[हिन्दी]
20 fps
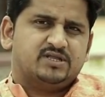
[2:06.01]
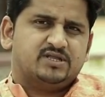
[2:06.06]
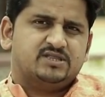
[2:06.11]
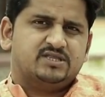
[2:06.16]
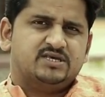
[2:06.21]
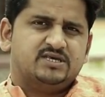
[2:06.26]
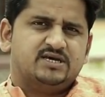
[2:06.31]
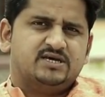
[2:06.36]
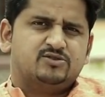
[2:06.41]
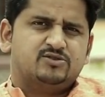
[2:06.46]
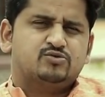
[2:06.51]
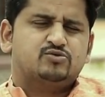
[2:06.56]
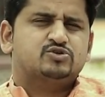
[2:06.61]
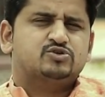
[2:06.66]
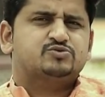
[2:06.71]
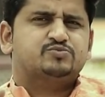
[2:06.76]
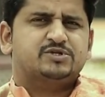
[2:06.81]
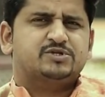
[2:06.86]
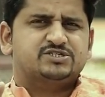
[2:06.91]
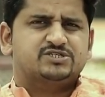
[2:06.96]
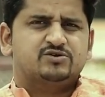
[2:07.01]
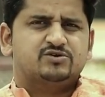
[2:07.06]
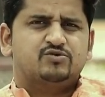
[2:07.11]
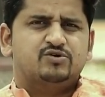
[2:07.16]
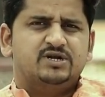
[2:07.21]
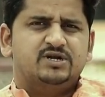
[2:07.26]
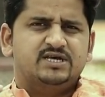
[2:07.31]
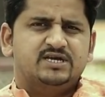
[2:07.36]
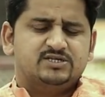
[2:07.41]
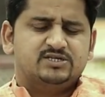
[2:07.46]
करती है तो कुछ प्रश्न
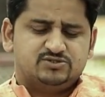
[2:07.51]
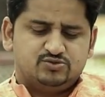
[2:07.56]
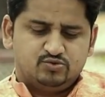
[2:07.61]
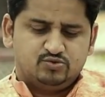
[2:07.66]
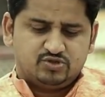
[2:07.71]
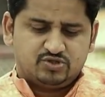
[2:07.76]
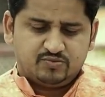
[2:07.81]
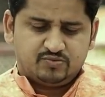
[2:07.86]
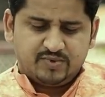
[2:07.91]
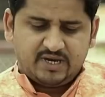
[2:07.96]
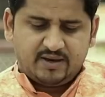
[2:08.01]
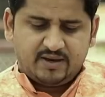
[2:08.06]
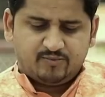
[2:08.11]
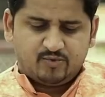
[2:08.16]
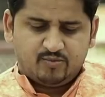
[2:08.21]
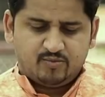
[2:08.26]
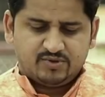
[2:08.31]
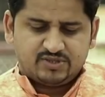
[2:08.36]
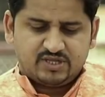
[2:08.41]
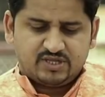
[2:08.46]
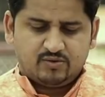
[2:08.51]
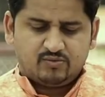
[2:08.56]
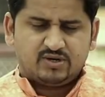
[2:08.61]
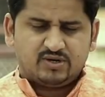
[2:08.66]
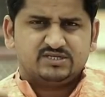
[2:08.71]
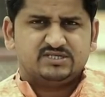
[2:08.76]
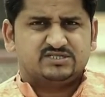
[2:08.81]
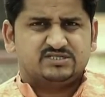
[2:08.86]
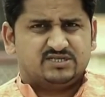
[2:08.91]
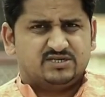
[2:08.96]
कुंडली के सूत्र मैं आपको
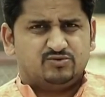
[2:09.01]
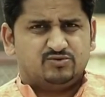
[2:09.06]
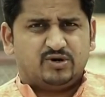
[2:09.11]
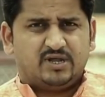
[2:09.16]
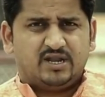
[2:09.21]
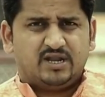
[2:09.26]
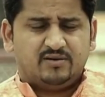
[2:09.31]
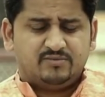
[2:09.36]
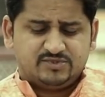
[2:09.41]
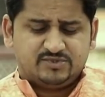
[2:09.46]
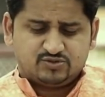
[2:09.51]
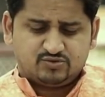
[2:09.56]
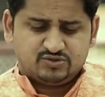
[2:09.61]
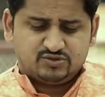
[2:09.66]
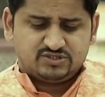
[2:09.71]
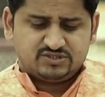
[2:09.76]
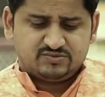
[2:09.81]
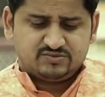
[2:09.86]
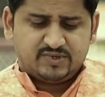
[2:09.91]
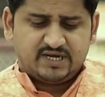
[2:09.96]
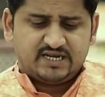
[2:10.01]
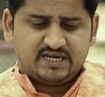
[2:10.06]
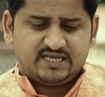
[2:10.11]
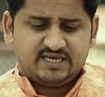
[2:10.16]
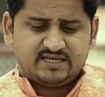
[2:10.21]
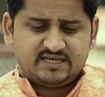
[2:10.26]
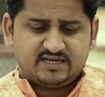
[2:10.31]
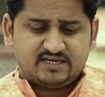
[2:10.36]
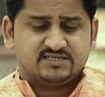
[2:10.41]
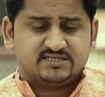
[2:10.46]
बताऊंगा जिसके द्वारा हम इसको इस्तेमाल
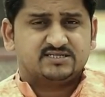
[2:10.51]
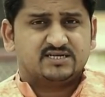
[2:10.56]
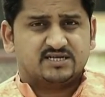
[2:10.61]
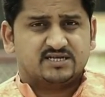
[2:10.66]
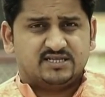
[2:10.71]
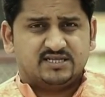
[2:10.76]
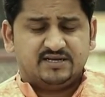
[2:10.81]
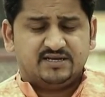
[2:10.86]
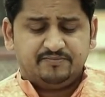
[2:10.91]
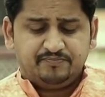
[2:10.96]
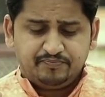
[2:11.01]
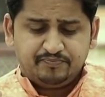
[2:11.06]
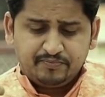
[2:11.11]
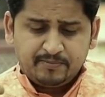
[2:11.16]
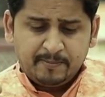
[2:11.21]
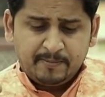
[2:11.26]
किया कर सकते हैं